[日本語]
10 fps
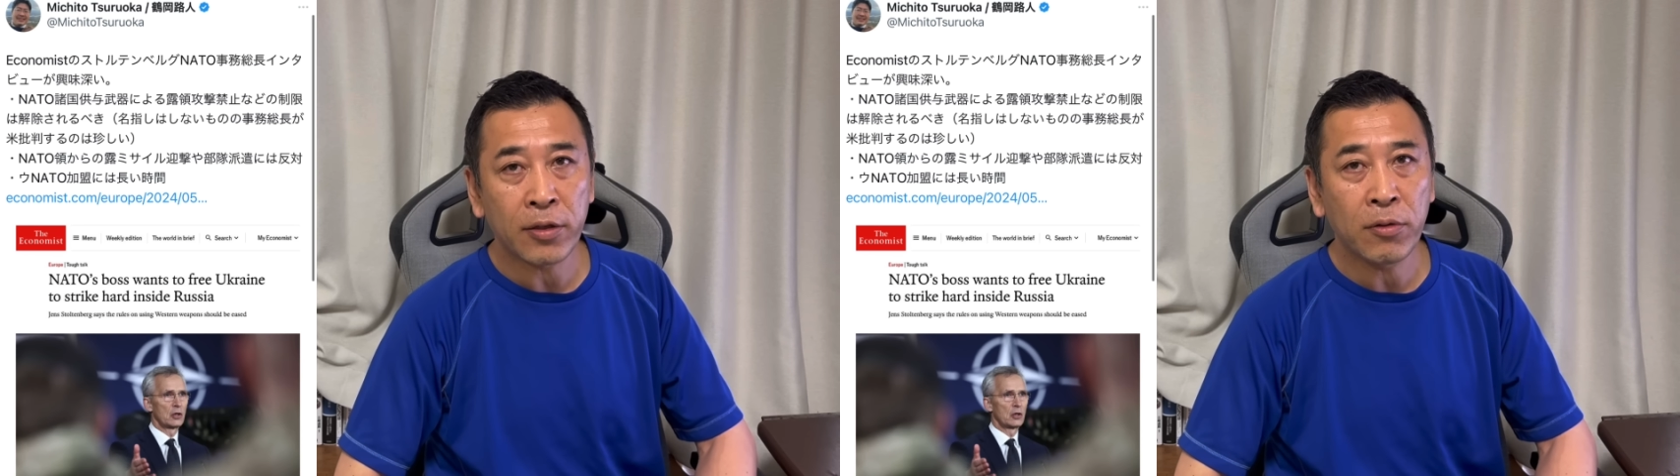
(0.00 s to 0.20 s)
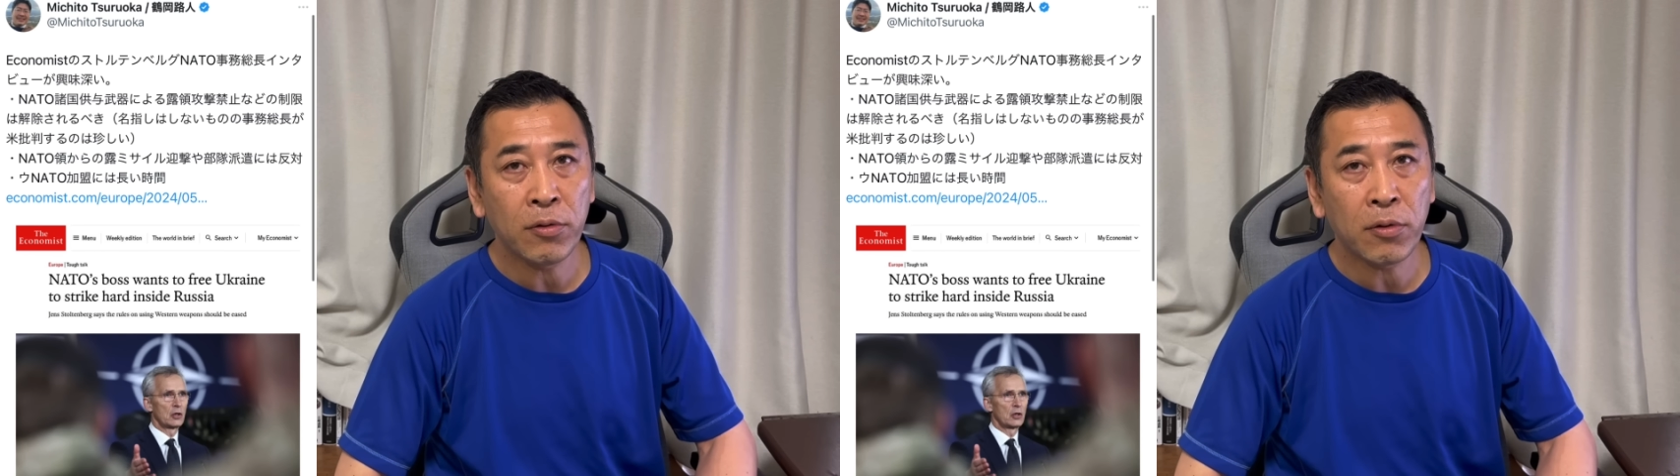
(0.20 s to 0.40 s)
い
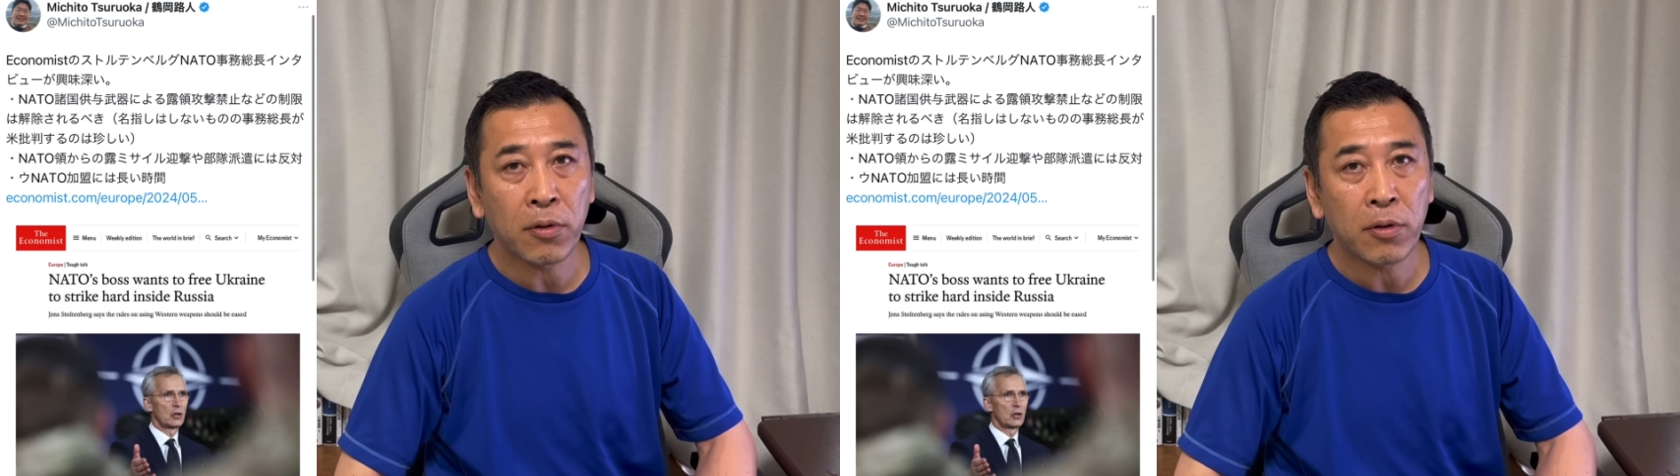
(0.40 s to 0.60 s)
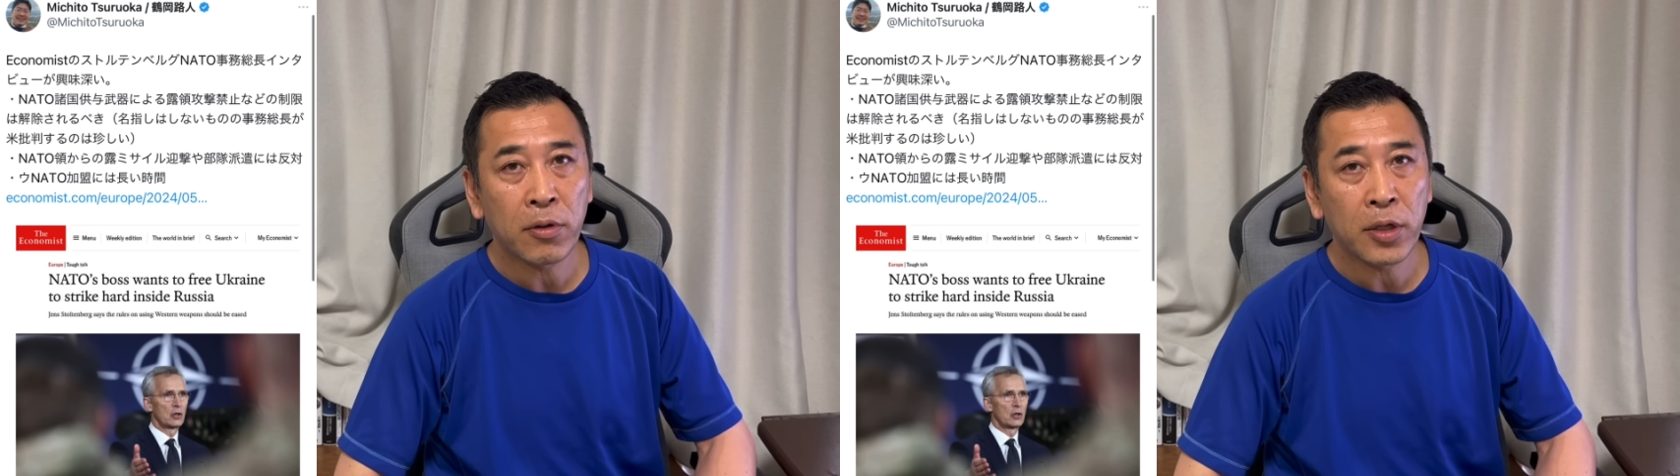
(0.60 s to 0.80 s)
うこと
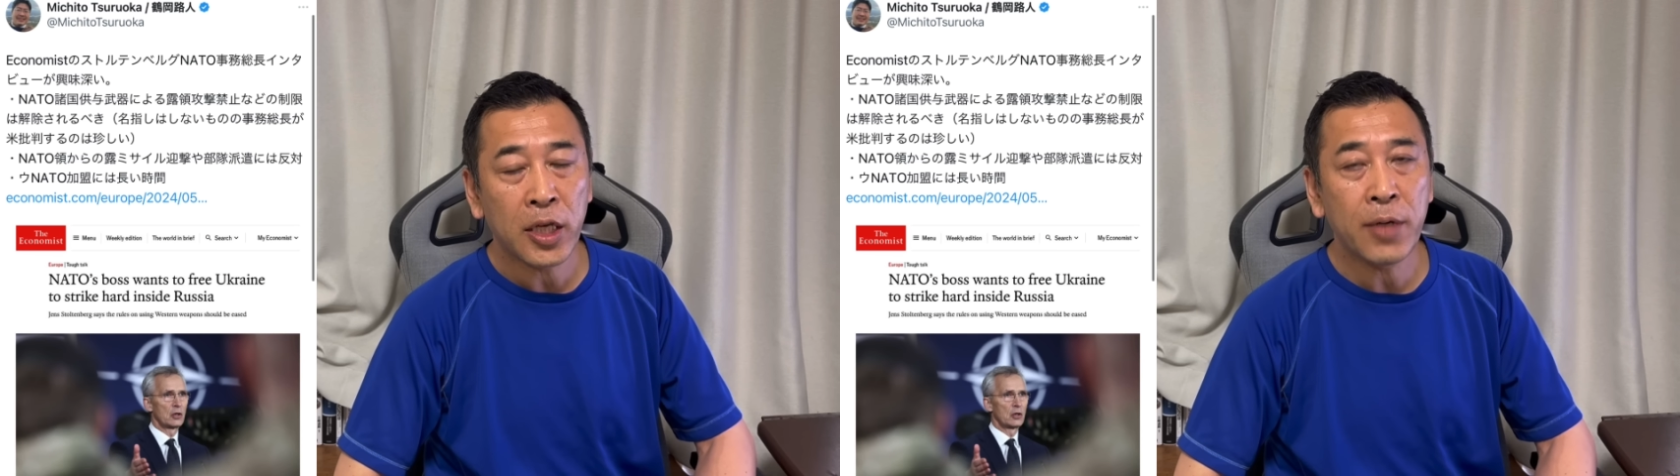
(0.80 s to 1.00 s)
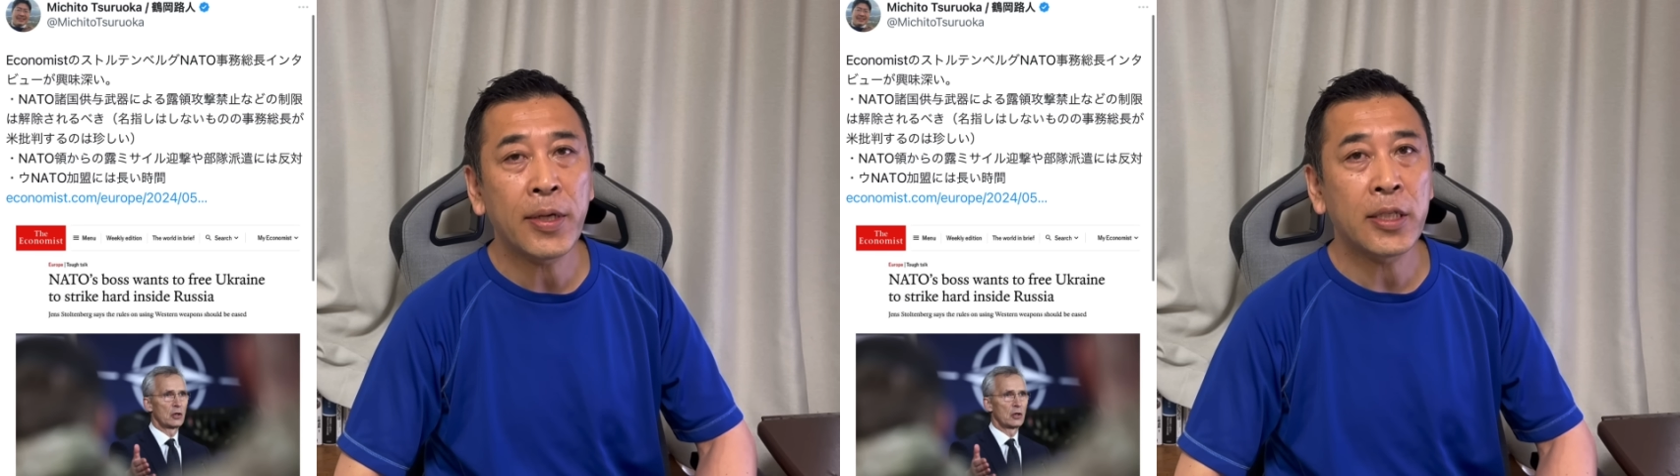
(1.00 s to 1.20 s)
を
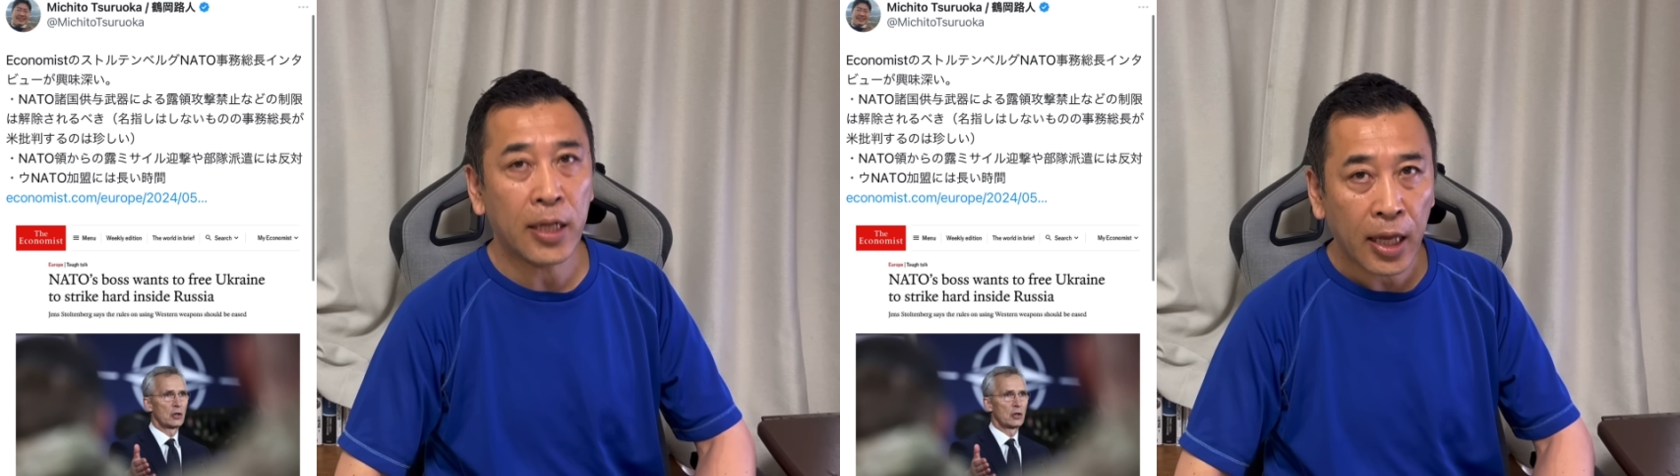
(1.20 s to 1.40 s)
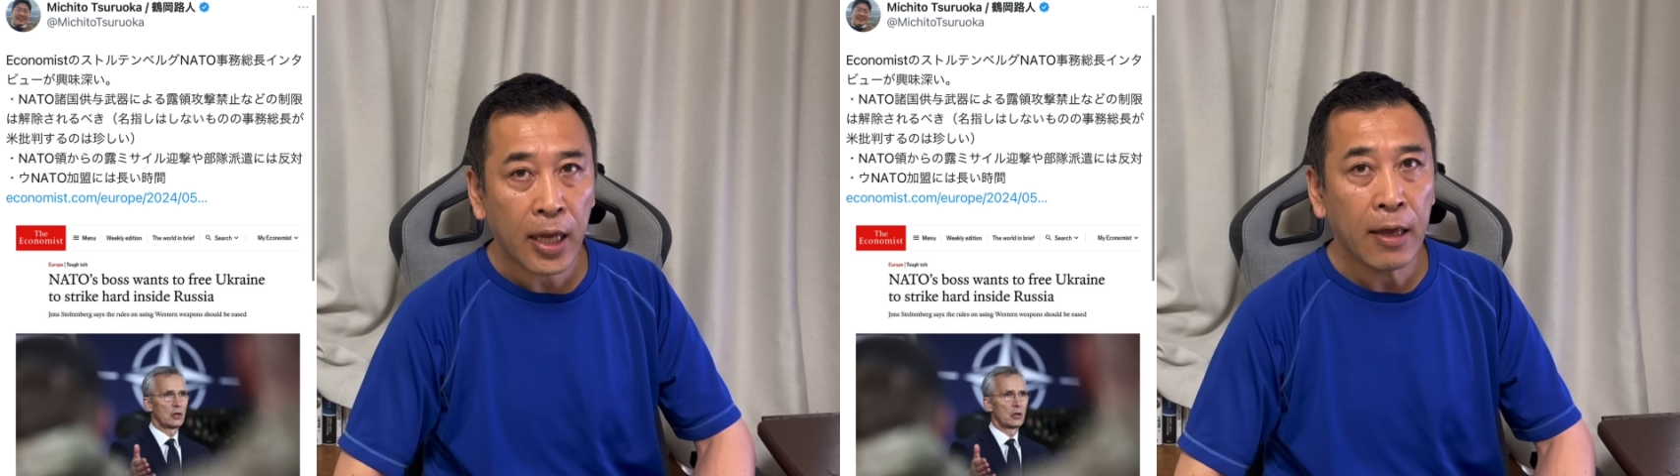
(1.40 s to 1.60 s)
言いましたね。